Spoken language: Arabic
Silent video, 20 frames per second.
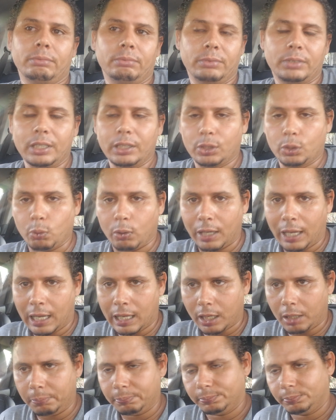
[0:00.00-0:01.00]
ديال الدول
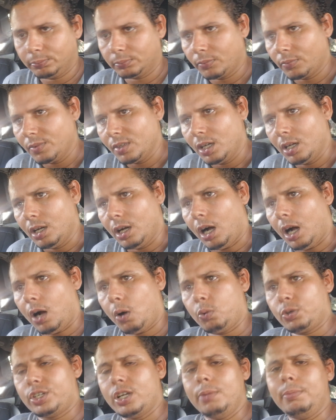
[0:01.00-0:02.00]
العرب
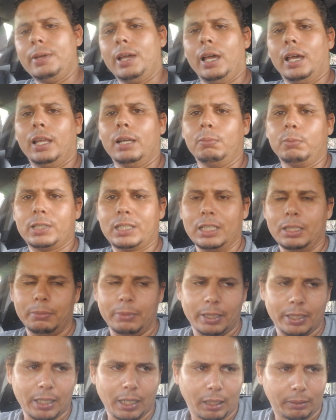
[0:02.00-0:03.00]
او جميع
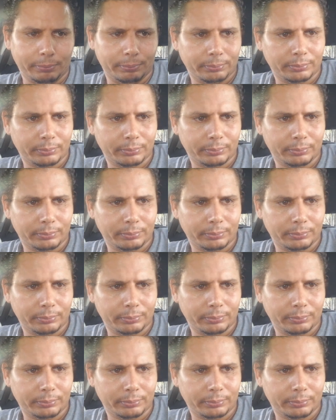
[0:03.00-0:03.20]
المسلمين كاع